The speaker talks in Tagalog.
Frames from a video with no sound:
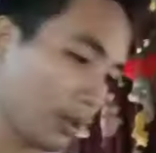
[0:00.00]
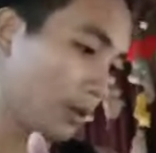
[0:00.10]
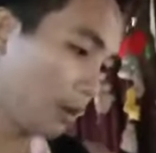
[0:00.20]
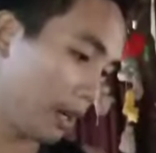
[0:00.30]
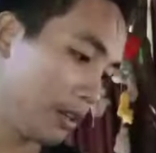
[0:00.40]
So,
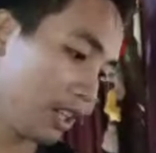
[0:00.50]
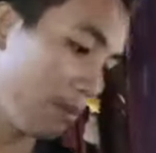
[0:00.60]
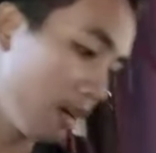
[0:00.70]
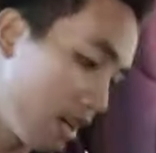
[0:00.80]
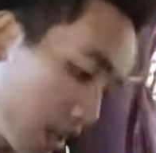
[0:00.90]
ayun
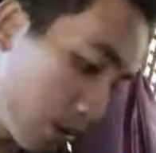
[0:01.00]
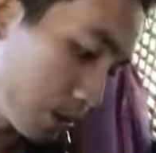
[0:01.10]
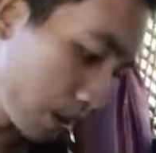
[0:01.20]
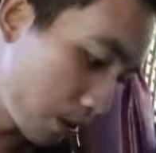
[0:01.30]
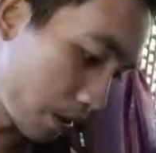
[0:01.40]
nga mga
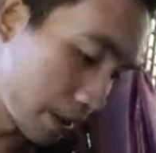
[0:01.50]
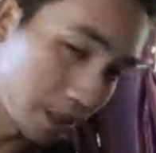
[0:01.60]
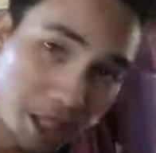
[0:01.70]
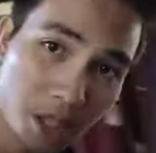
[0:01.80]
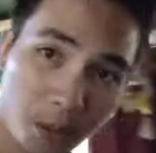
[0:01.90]
karoder, no.
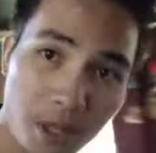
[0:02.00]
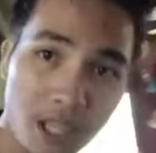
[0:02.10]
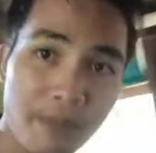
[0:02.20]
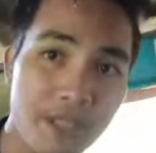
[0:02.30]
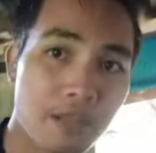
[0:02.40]
ayun dito na
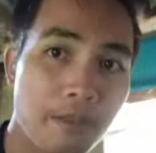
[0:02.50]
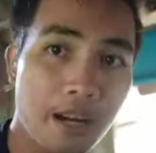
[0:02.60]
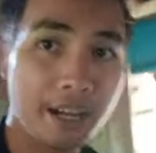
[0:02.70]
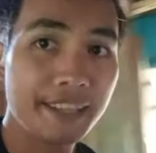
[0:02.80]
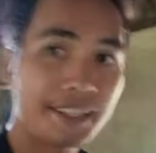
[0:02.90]
kami sa
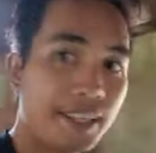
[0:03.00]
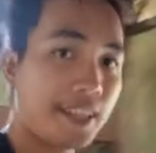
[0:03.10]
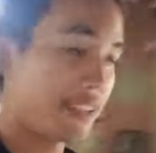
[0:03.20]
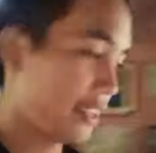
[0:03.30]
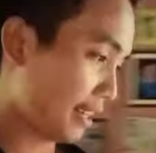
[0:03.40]
bahay.
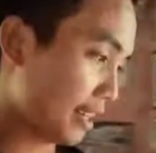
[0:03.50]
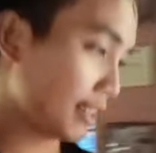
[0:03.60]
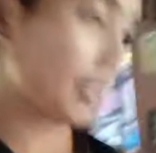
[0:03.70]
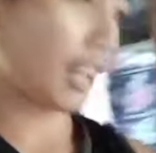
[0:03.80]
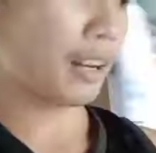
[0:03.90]

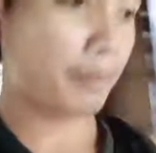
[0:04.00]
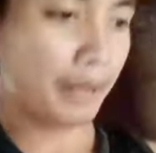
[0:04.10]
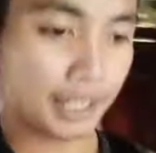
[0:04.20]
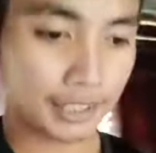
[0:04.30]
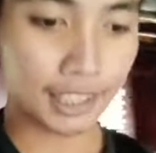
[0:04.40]
At
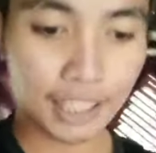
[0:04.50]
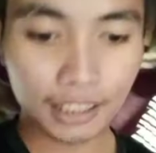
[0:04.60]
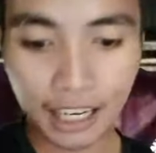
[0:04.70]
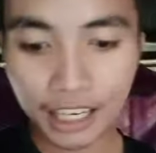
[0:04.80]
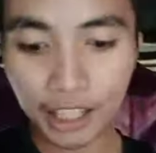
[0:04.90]
nakabihis na
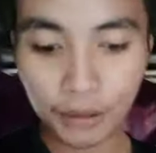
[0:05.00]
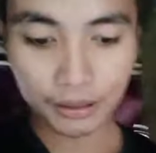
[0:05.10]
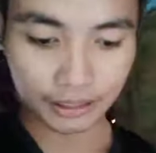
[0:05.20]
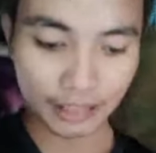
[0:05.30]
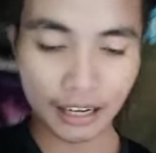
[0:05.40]
din galing
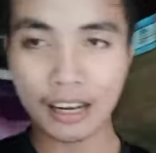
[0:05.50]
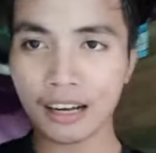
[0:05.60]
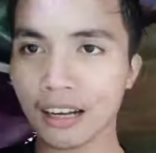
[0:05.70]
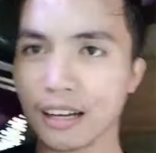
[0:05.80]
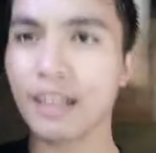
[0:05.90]
doon sa
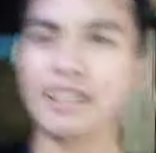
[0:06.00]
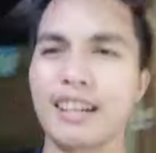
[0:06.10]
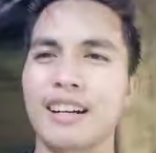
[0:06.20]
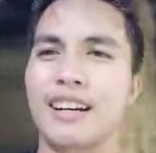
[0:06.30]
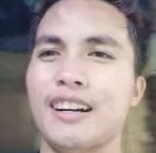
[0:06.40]
bahay ni
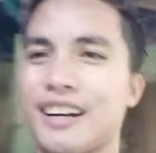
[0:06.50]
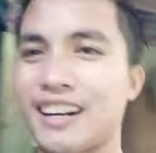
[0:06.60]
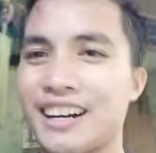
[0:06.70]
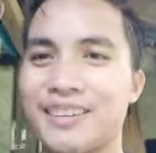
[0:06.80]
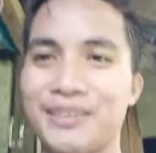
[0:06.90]
Kuya.
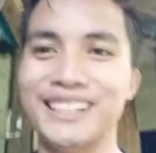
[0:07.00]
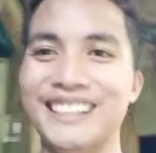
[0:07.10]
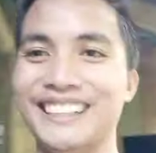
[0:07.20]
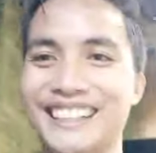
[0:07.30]
Um,